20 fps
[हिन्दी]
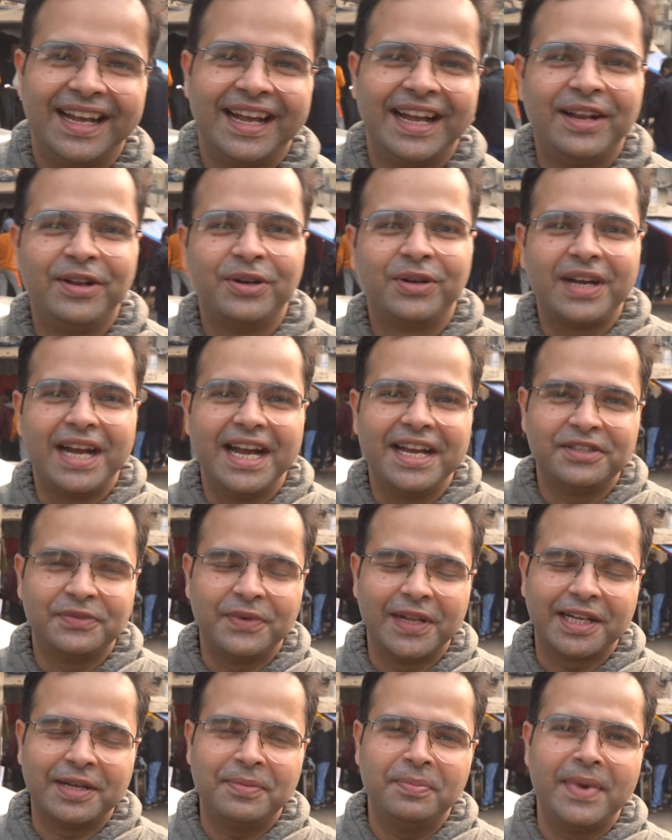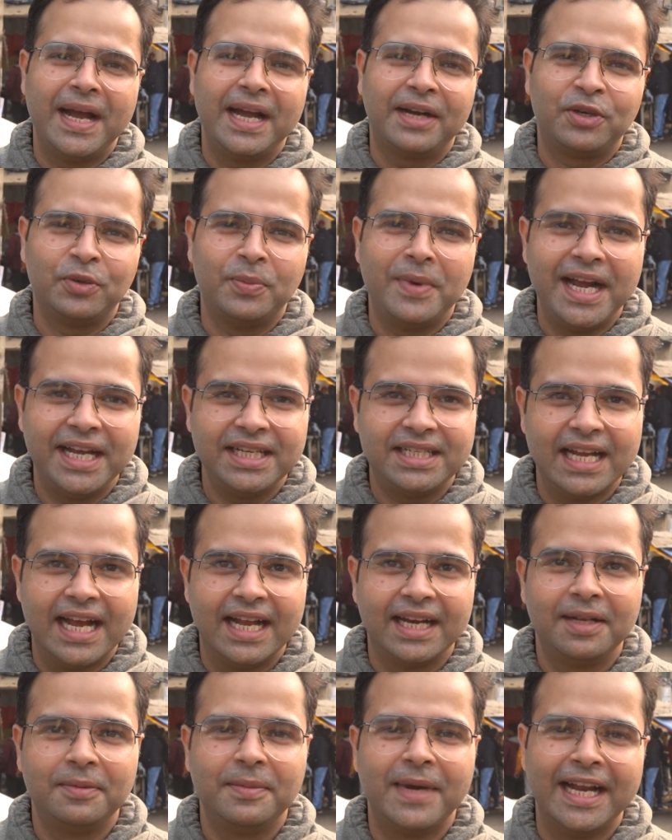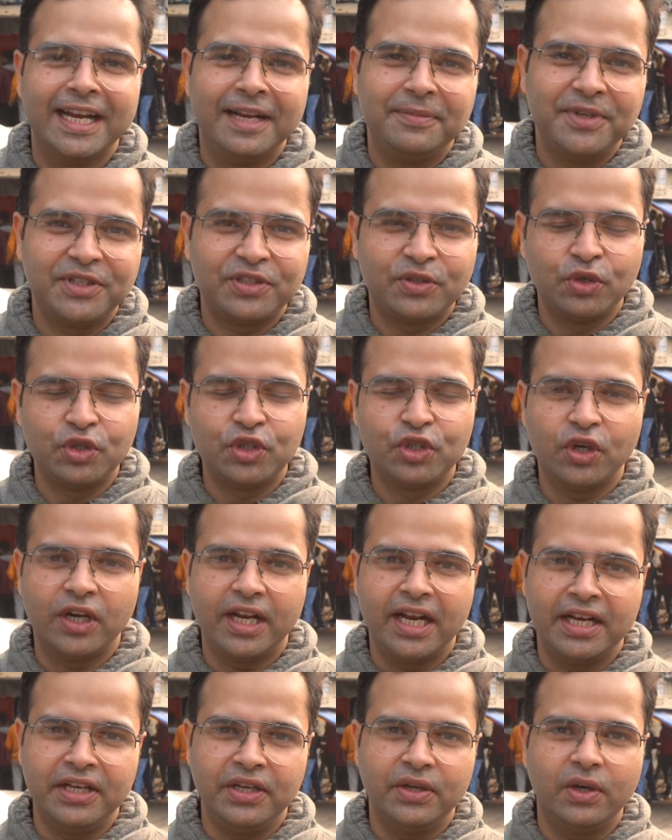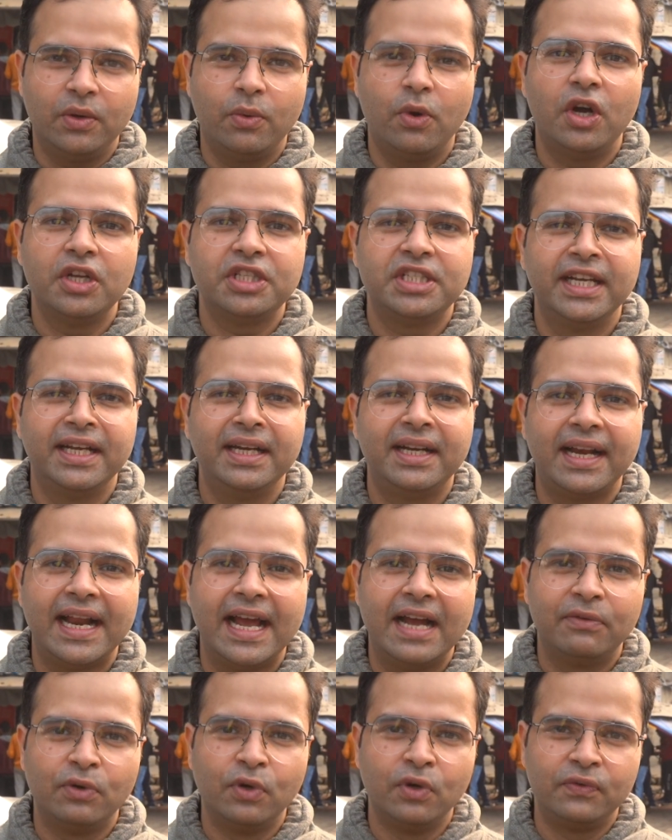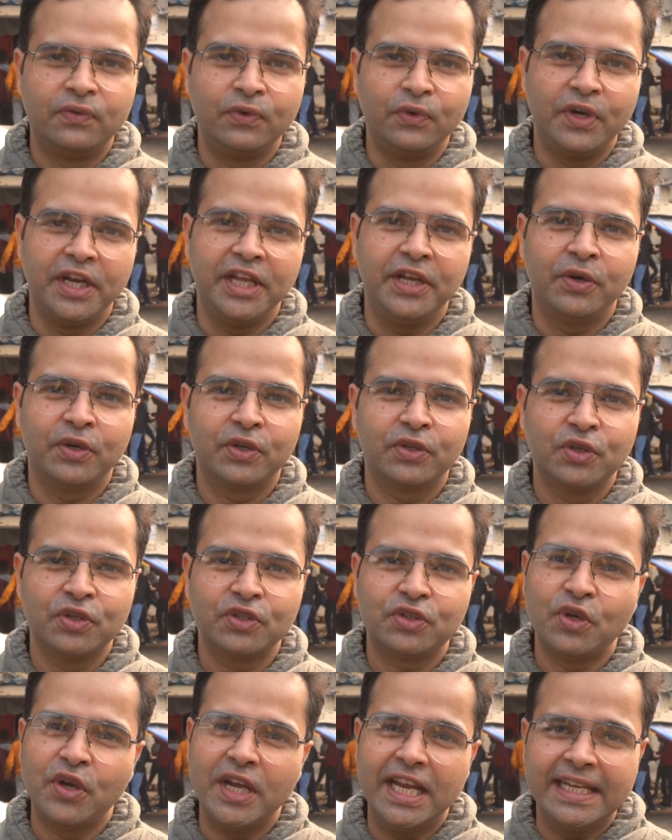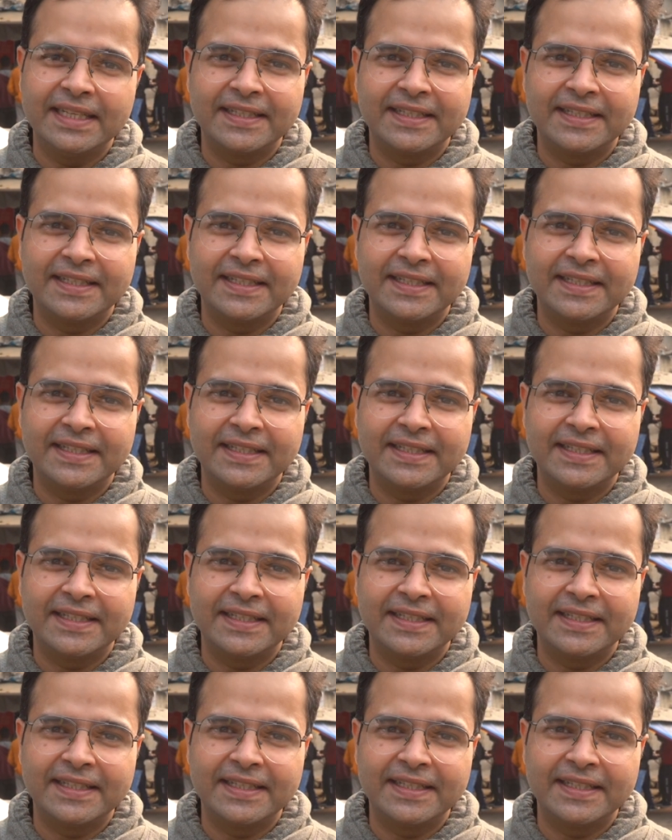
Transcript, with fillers: हेलो गाइस वेलकम बैक टू माय चैनल माय नेम इज़ कुशवर एंड यू आर वाचिंग ट्रैवल फूडी और दोस्तों